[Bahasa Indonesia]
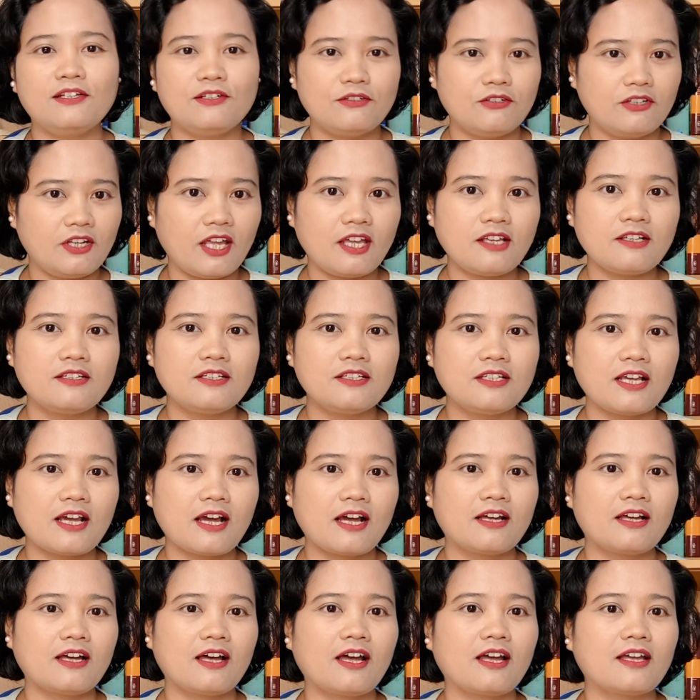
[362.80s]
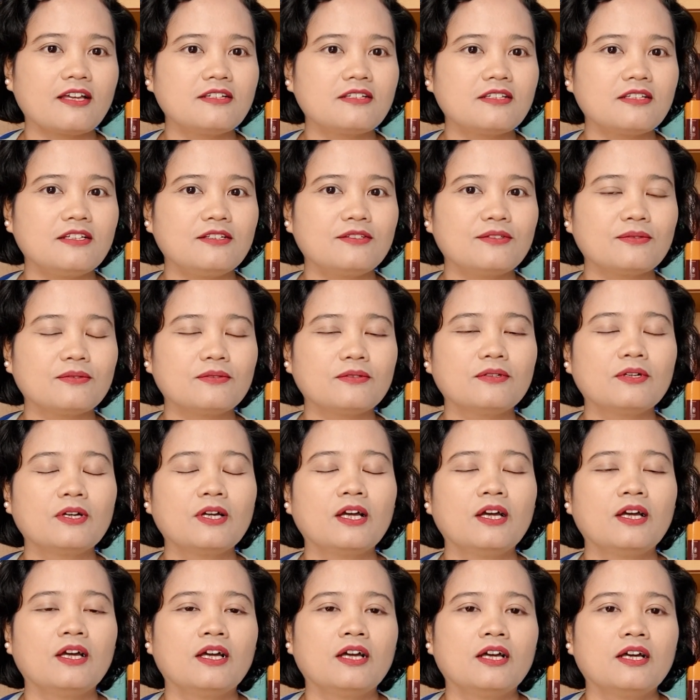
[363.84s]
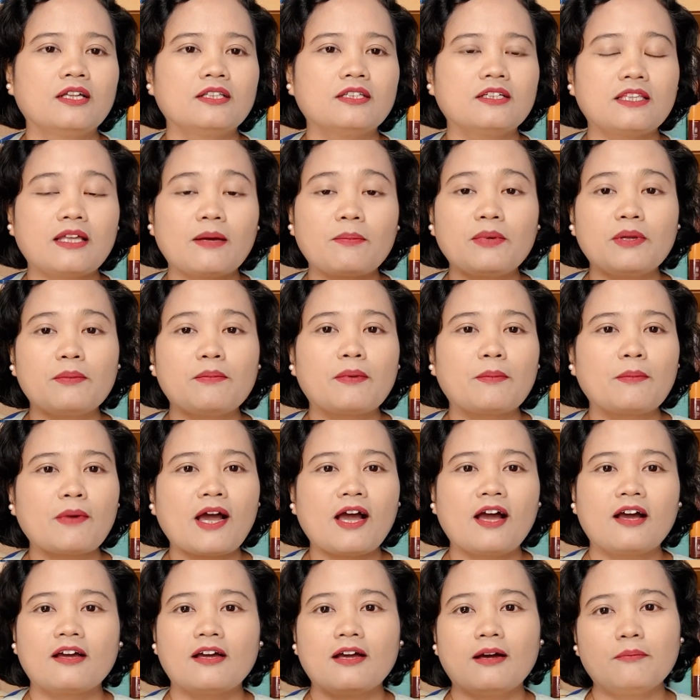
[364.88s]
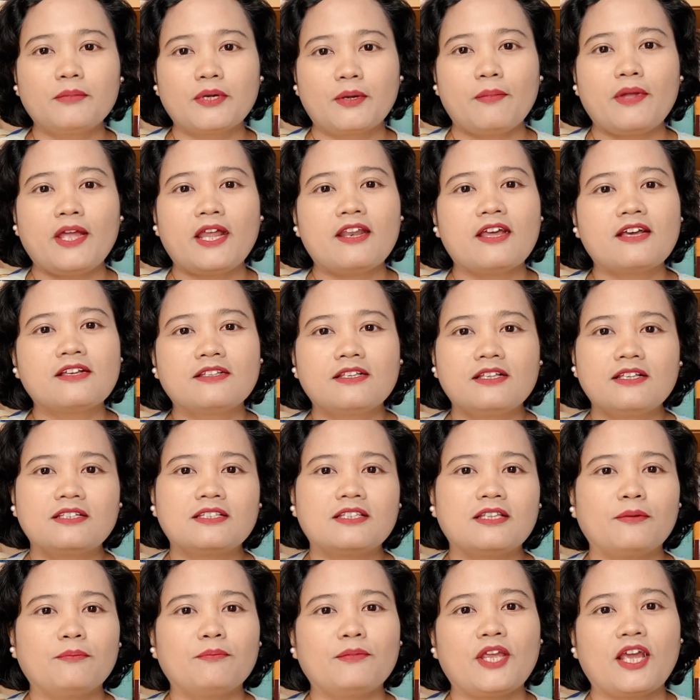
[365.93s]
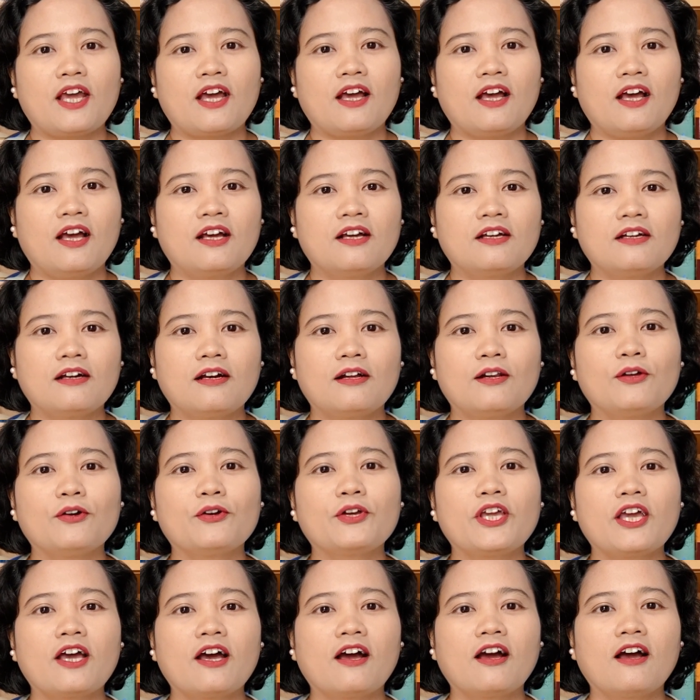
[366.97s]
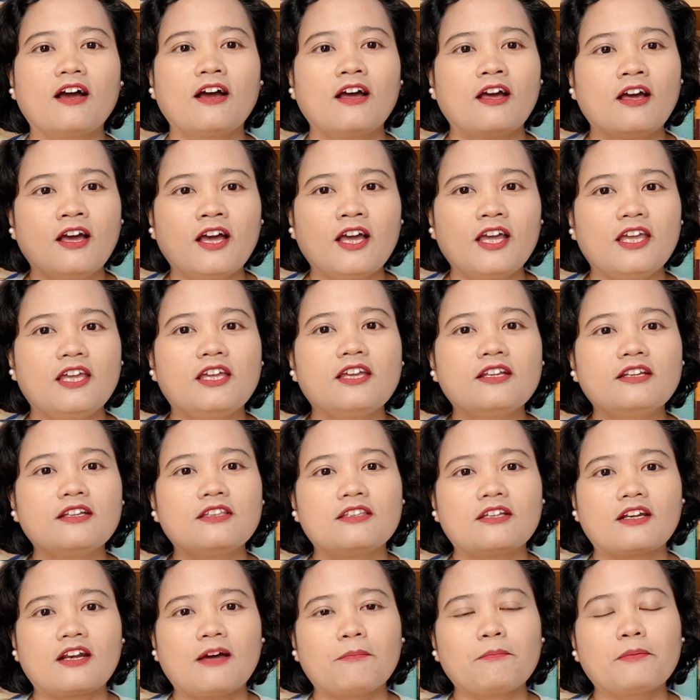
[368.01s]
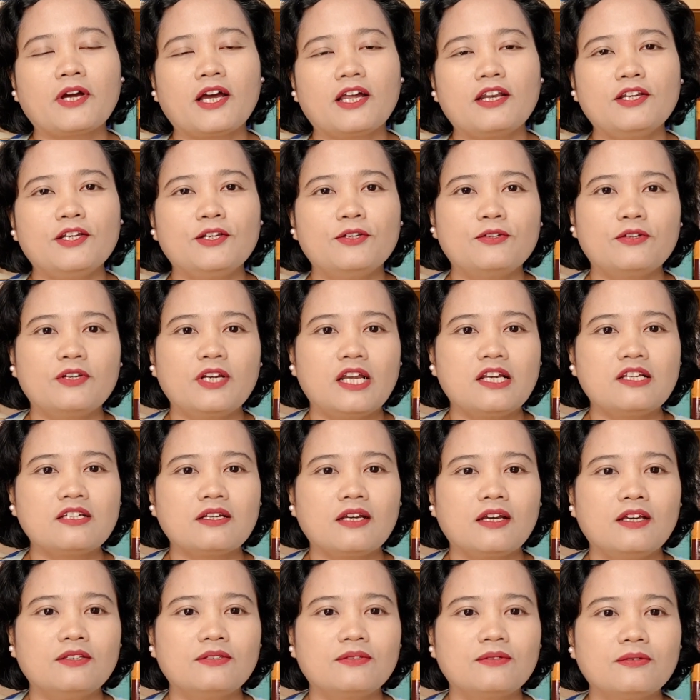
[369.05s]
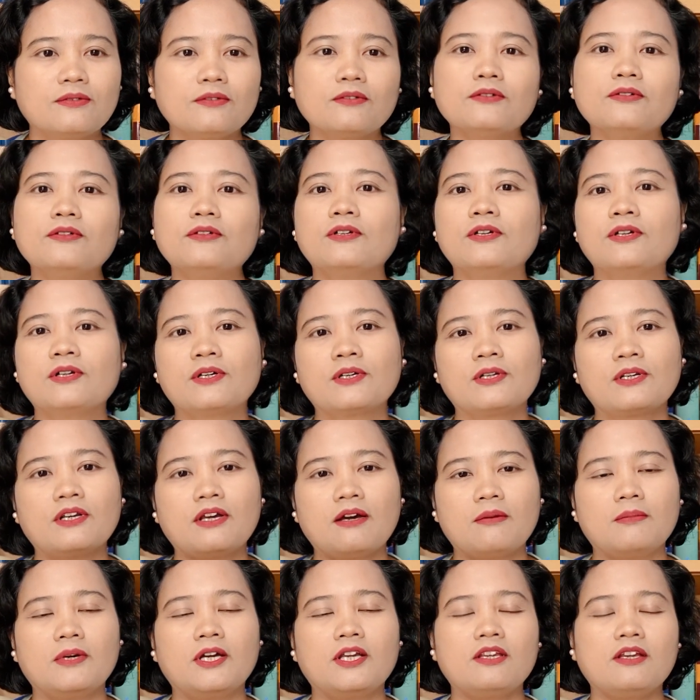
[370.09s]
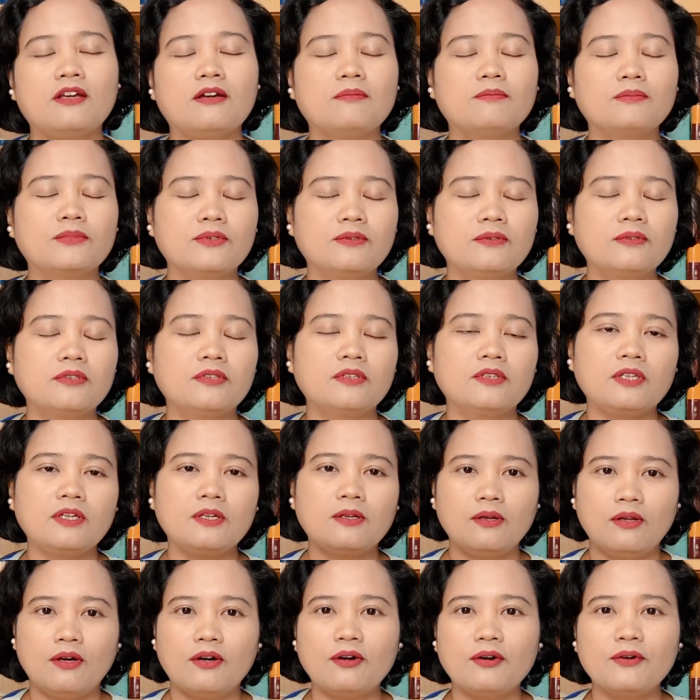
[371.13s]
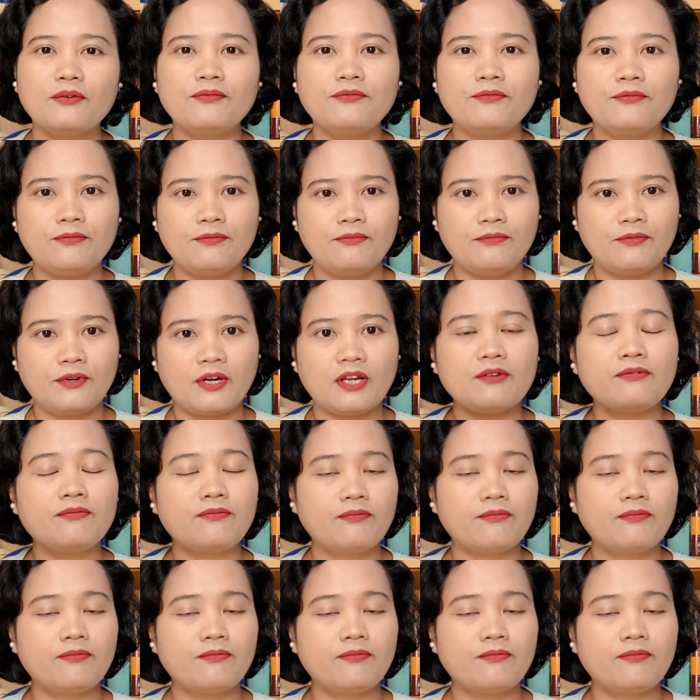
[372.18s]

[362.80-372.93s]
di Indonesia guys itu tetapi memang agak berbeda sistemnya. Kalau yang ingin diterapkan di Indonesia itu namanya multi low free